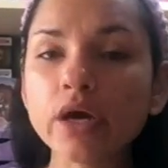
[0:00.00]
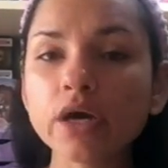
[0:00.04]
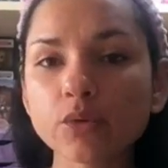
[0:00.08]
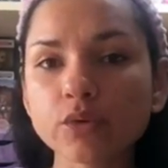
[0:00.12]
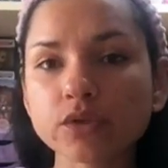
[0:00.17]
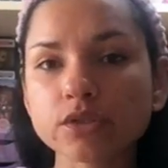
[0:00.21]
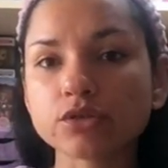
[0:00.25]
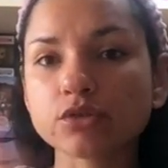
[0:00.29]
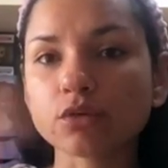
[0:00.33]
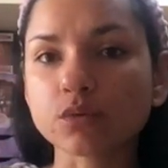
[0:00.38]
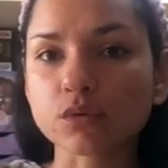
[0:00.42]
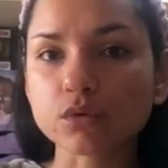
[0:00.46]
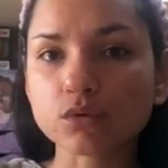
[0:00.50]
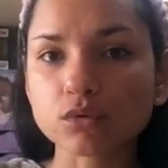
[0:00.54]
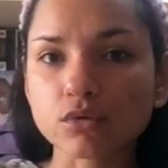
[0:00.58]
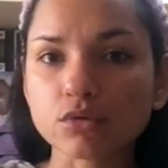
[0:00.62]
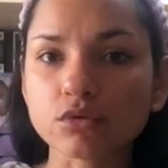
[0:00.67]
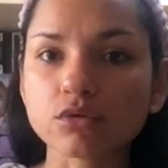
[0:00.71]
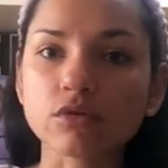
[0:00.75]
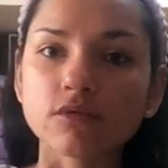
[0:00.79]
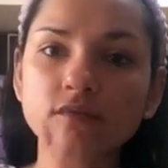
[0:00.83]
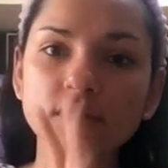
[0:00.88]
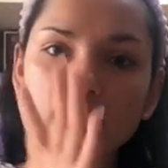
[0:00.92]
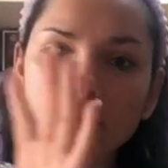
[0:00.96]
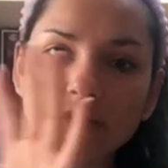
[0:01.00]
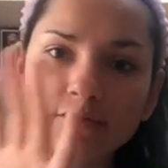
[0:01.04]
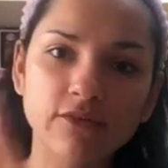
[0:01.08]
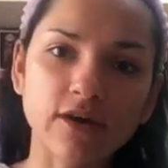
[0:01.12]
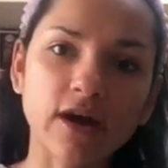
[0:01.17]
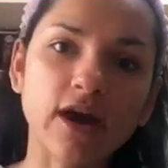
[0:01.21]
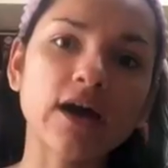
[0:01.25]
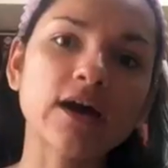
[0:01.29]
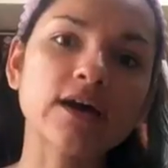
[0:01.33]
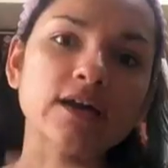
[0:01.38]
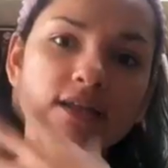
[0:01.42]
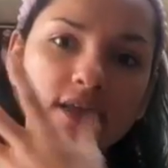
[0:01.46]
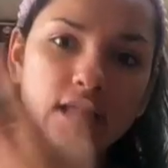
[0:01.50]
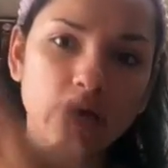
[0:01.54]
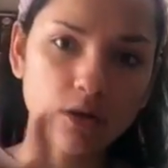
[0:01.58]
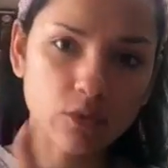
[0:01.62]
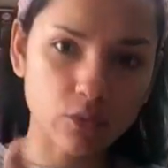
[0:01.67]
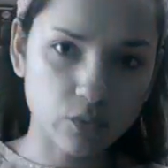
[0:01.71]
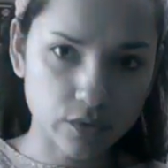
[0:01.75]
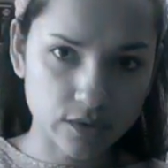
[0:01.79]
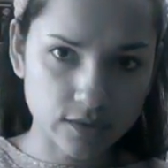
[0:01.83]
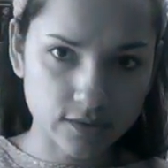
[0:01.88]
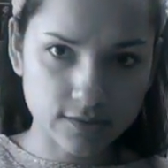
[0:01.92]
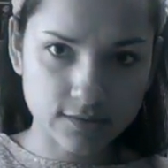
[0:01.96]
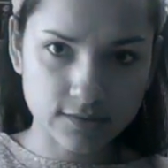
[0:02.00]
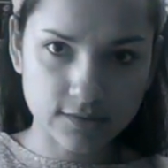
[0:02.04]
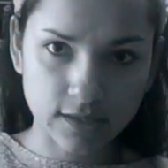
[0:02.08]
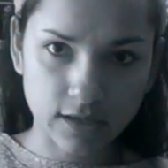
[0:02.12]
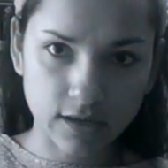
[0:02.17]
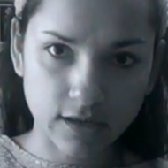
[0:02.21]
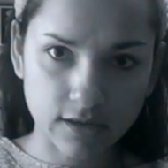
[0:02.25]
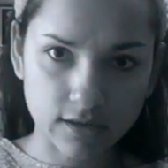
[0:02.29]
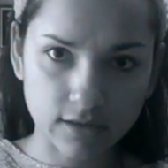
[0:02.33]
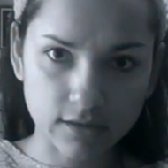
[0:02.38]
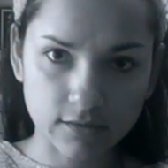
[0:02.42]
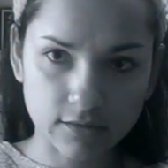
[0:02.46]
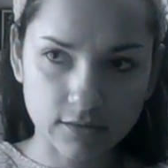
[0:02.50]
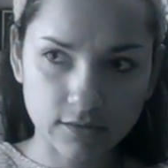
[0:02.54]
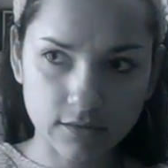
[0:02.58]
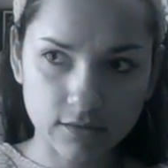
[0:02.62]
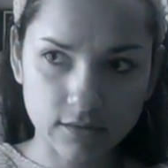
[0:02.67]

questo prodotto ve la fa riacquistare